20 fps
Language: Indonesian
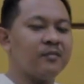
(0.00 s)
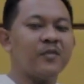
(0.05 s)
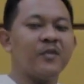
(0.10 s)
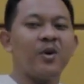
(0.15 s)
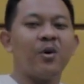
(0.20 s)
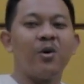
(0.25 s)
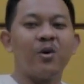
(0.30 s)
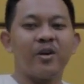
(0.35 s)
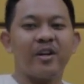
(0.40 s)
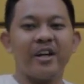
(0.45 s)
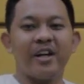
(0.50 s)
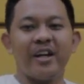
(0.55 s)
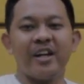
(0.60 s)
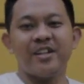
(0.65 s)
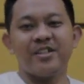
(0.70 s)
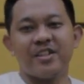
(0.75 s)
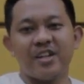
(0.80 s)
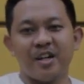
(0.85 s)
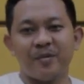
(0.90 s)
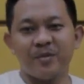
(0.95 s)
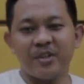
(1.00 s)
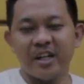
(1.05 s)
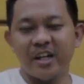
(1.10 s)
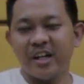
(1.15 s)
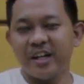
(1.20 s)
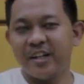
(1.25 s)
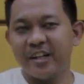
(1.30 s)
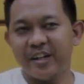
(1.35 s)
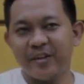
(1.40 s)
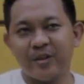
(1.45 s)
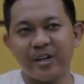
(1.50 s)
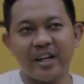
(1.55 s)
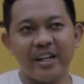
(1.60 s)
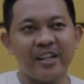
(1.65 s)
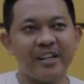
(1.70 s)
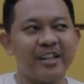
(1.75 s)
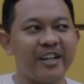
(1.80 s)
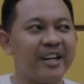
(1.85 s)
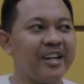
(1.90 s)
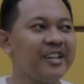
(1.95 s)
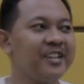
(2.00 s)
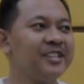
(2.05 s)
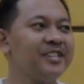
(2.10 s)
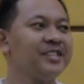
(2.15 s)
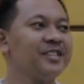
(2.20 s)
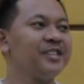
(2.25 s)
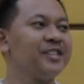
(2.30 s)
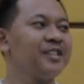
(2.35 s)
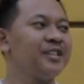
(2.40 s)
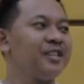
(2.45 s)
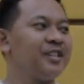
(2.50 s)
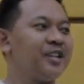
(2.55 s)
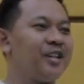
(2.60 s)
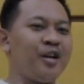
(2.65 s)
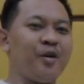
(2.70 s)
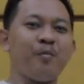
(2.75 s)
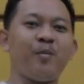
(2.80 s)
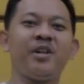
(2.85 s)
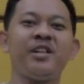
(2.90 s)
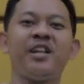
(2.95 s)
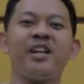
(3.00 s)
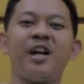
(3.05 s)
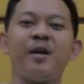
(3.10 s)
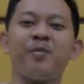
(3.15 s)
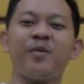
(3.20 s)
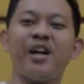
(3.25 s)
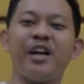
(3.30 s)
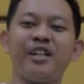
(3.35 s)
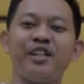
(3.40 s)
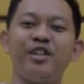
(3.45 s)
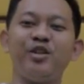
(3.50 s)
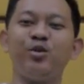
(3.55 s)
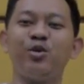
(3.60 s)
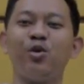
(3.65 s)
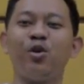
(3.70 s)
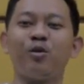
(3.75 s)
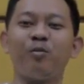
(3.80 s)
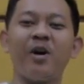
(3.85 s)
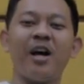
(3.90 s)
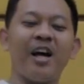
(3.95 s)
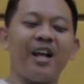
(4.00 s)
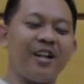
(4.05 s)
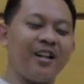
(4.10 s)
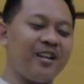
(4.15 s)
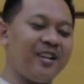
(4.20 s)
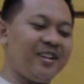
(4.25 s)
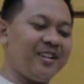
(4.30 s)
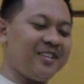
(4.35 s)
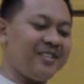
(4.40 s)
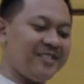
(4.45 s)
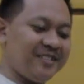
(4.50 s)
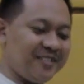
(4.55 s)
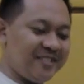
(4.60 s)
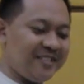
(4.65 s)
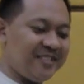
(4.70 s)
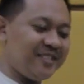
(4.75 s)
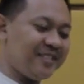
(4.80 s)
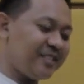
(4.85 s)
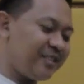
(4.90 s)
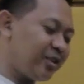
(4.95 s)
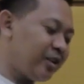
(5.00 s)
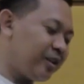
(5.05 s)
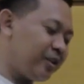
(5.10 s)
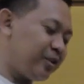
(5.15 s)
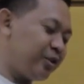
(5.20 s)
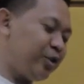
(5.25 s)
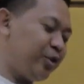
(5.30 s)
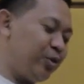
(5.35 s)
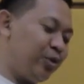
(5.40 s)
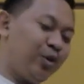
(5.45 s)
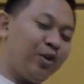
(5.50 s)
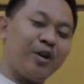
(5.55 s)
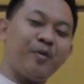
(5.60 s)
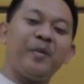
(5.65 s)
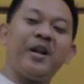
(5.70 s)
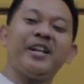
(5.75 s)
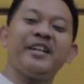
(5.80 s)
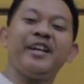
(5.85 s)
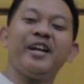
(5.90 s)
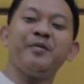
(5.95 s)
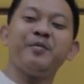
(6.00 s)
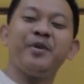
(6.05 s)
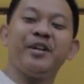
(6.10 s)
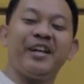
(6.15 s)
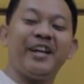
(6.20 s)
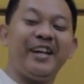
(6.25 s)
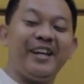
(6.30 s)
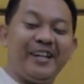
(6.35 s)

Oke, siap. Dia ini udah ini ya. Menerapkan new normal. Hmm, ya, new normalnya apa ya